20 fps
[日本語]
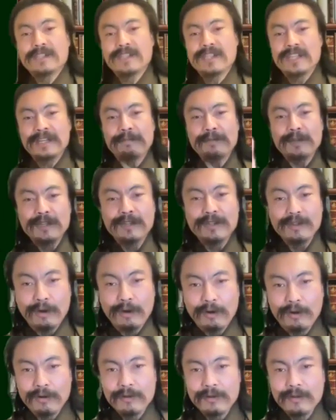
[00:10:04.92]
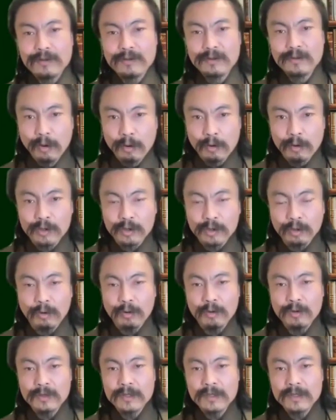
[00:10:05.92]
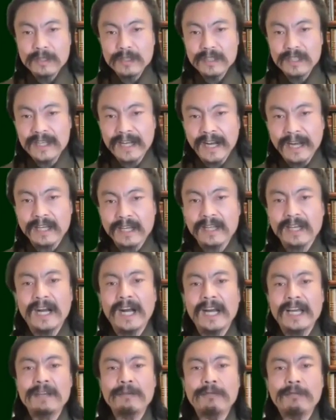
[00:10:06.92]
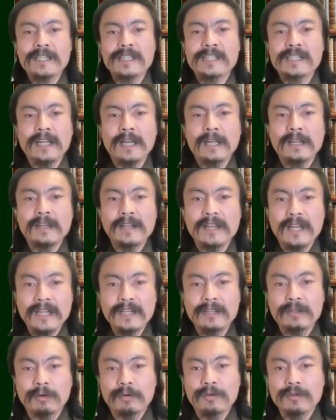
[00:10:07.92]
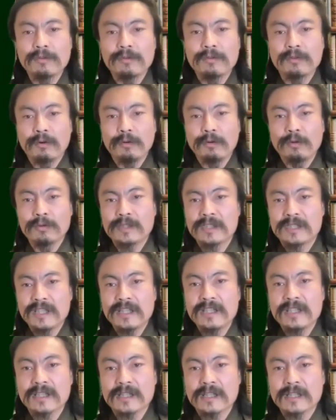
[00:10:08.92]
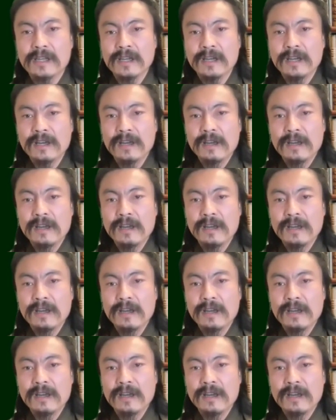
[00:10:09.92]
自分の脳と以外会話してないというこの事実、